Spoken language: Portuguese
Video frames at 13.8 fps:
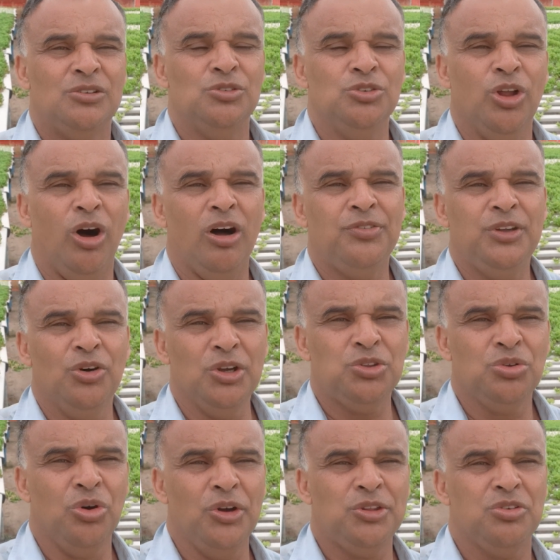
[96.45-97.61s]

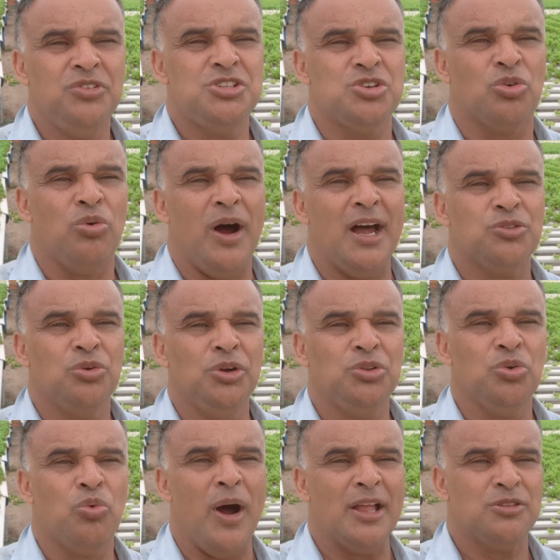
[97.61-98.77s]

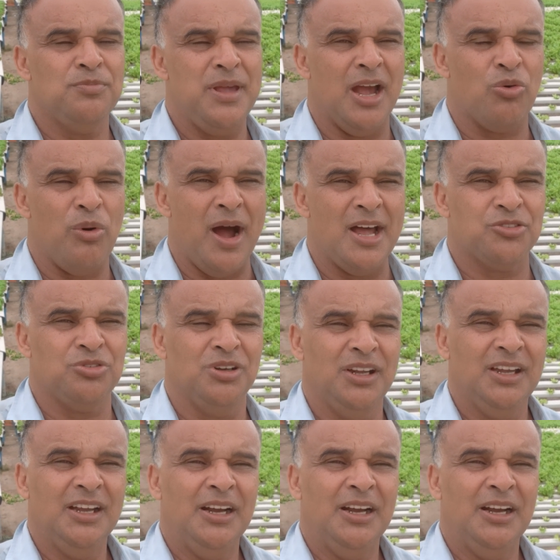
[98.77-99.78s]
988-24-8464,